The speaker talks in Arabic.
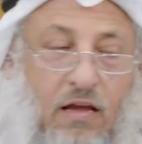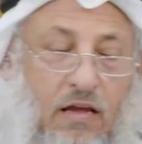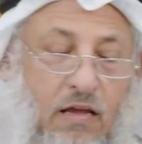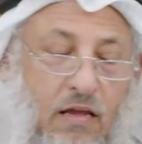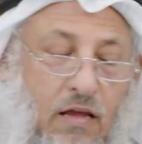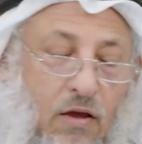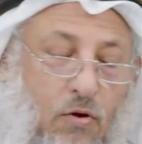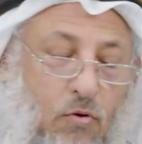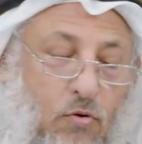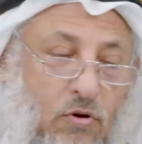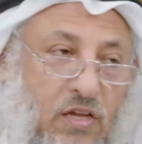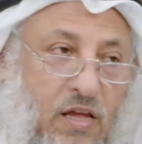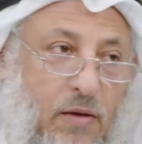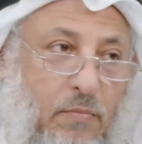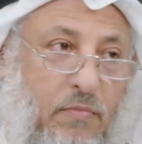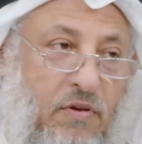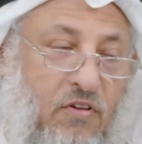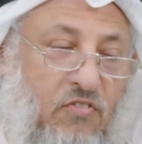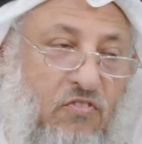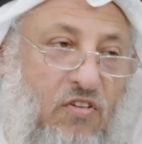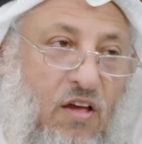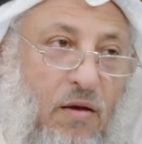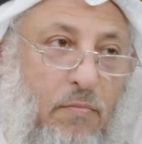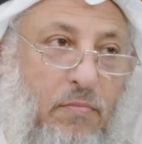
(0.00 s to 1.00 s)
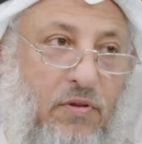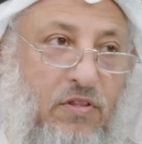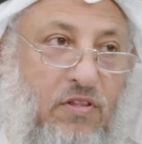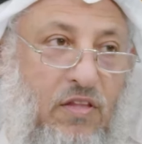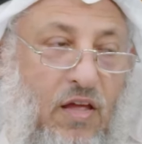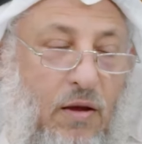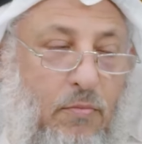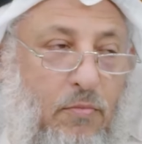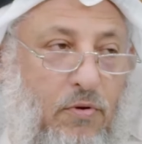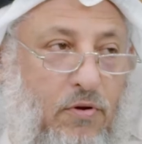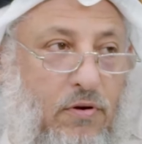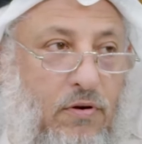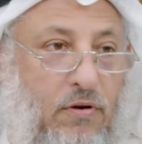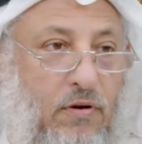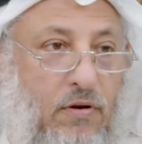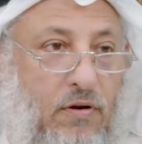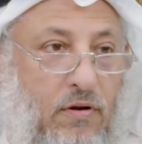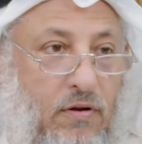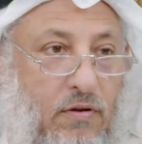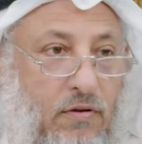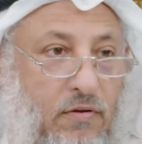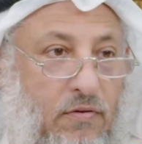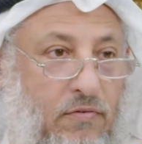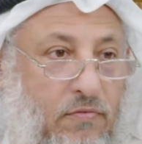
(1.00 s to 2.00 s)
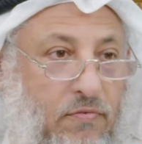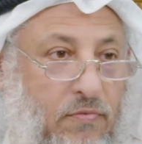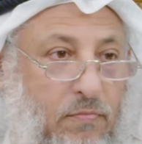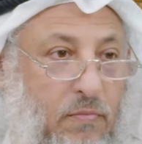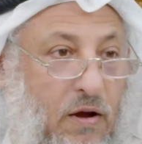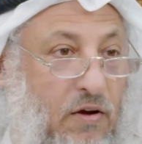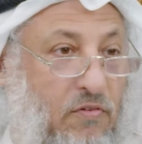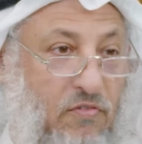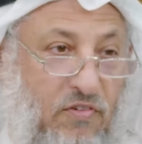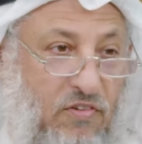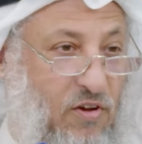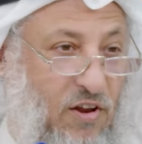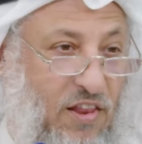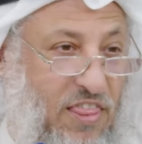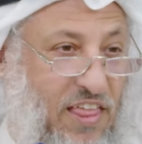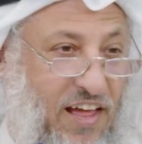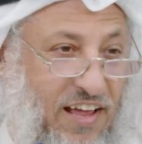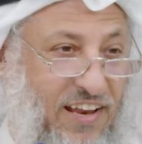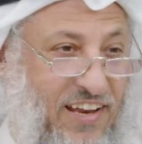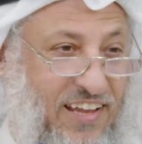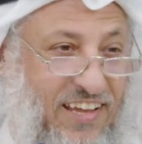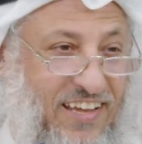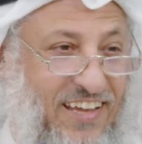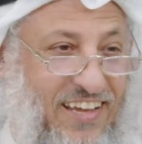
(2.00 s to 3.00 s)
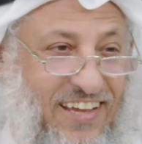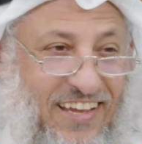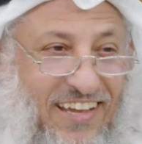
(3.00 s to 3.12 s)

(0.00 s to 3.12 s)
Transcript: يقول كم نصاب التمر ما في سؤال ثاني